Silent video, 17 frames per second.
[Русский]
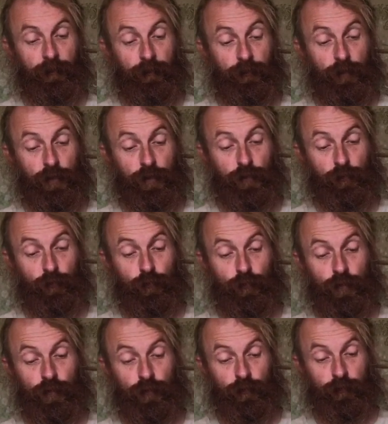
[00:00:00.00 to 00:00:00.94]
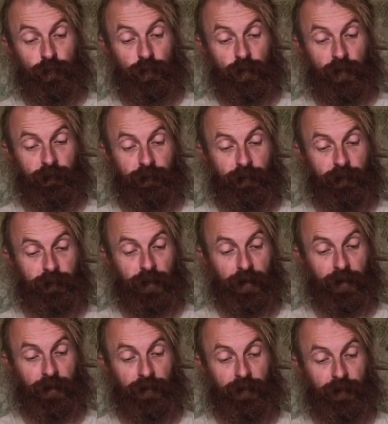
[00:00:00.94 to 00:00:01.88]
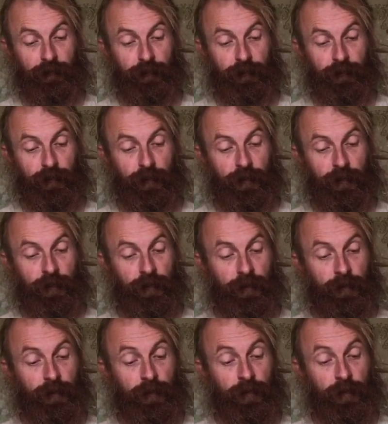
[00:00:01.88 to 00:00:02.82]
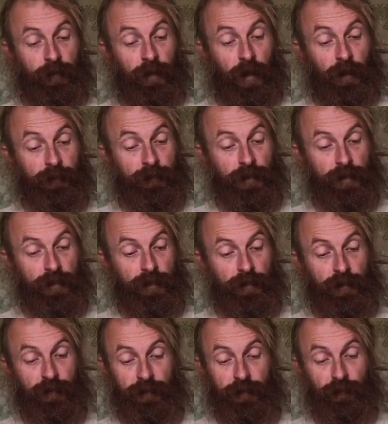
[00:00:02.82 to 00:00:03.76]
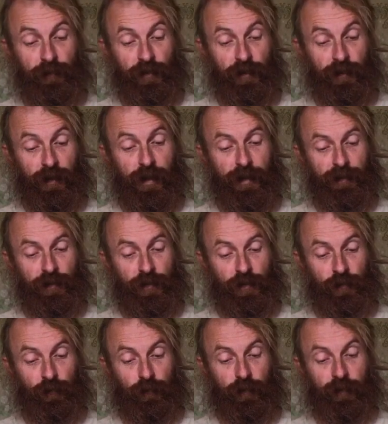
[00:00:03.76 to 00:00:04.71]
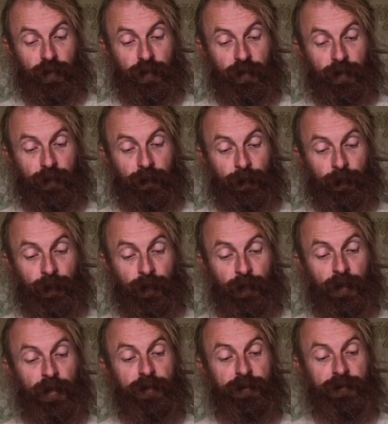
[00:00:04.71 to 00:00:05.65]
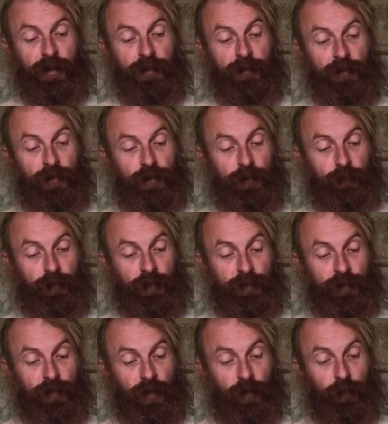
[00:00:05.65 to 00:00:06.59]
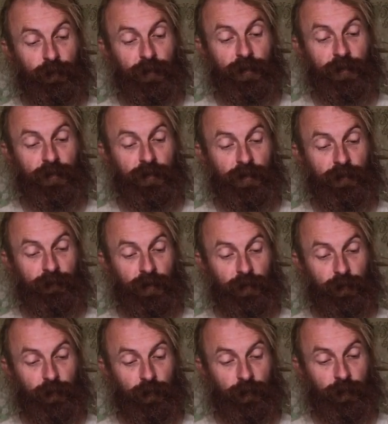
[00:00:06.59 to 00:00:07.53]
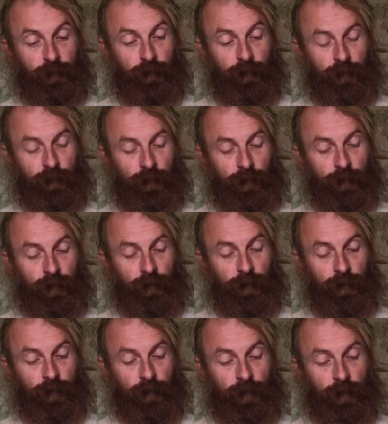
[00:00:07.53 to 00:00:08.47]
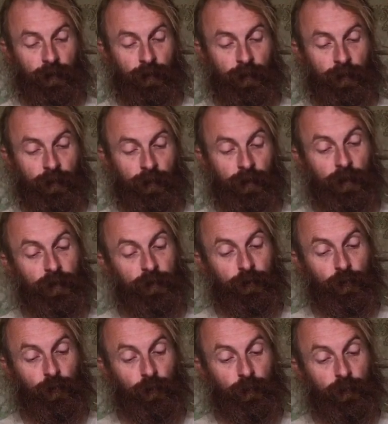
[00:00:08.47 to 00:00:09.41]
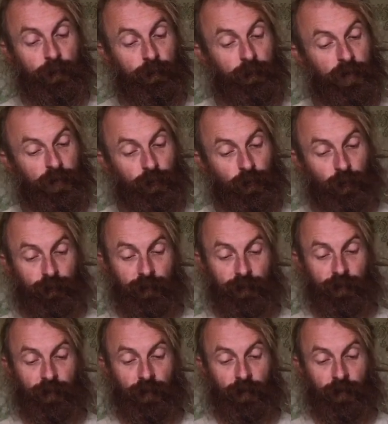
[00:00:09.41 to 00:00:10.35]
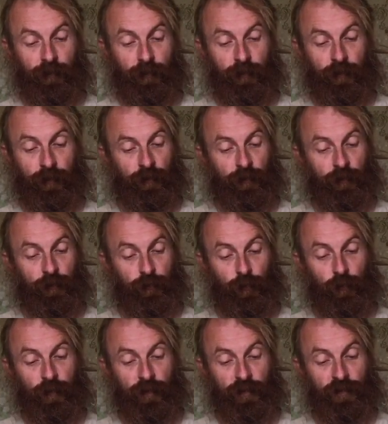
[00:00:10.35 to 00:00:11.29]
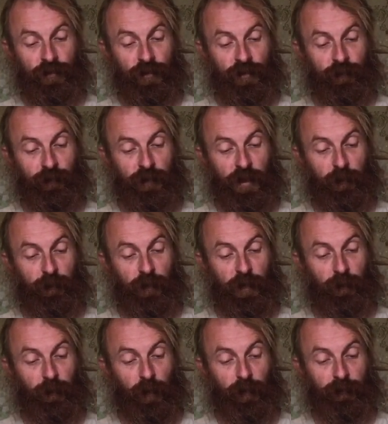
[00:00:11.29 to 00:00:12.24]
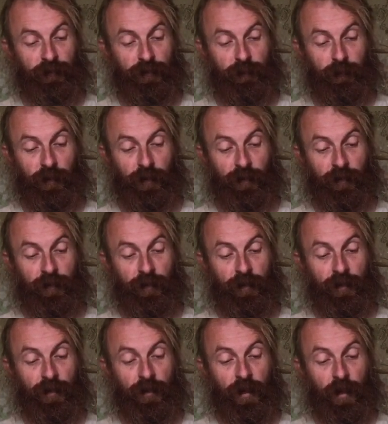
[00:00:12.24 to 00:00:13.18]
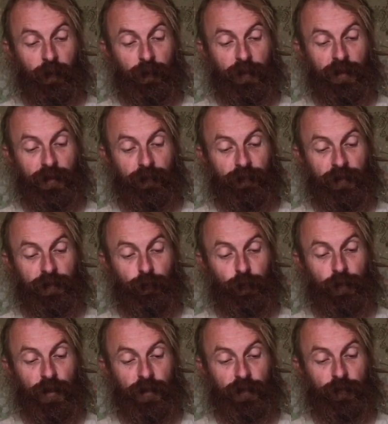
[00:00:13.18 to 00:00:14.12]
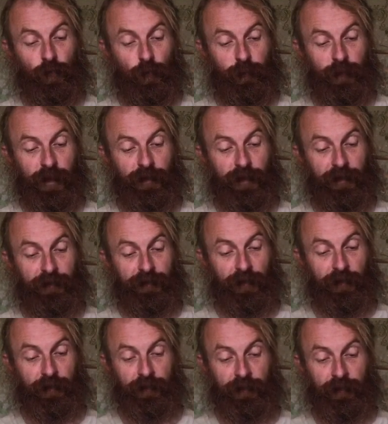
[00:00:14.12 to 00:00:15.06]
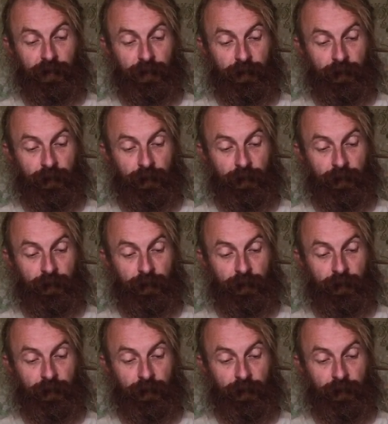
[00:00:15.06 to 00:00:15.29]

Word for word: «Ты ж научил», — говорил Тарантьев. «А ты несовершеннолетний, что ли?» Я знать ничего не знаю, ведать не ведаю. Это, кум, бессовестно. Сколько через меня перепало тебе, а мне-то всего 300 рублей досталось.